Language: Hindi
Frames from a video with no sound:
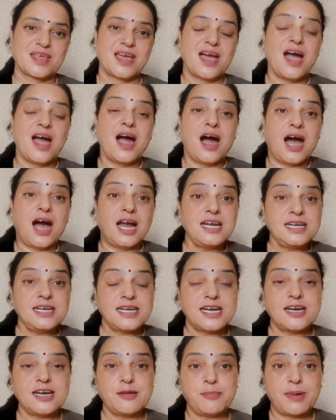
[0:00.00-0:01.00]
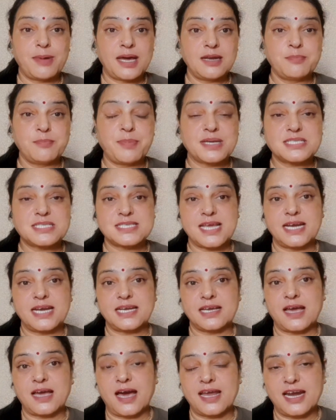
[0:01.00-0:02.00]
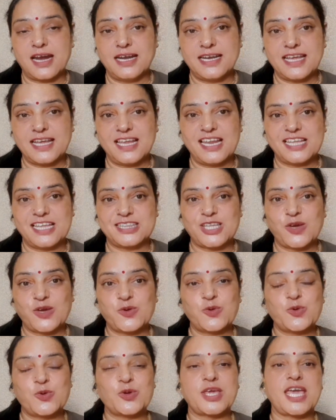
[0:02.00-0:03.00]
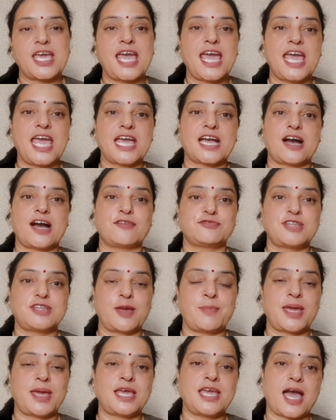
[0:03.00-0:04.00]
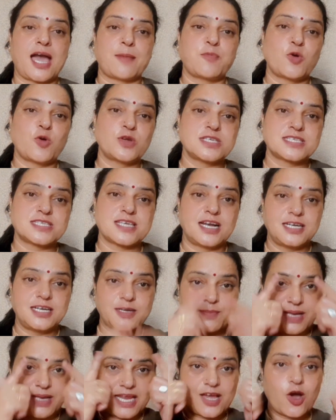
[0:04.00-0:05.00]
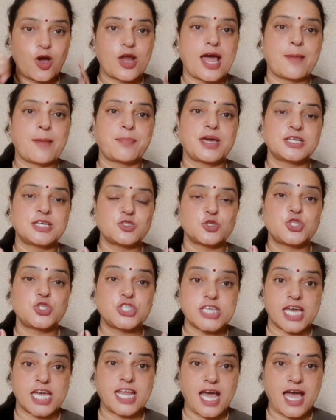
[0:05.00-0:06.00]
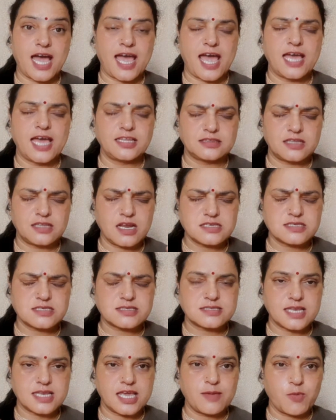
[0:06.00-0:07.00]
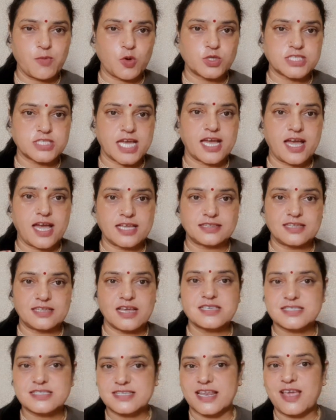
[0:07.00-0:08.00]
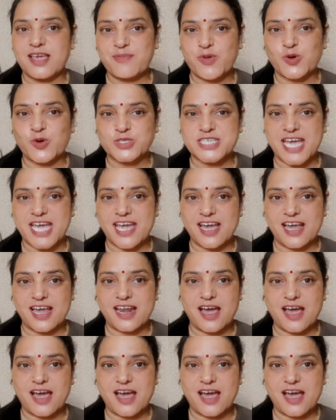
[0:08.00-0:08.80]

हंड्रेड वन परसेंट गारंटी लेती हूँ कि एक हफ्ते में ही आपको रिजल्ट मिलेगा और आपका जो चेहरा है इतना स्लिम हो जाएगा इतना स्लिम हो जाएगा ना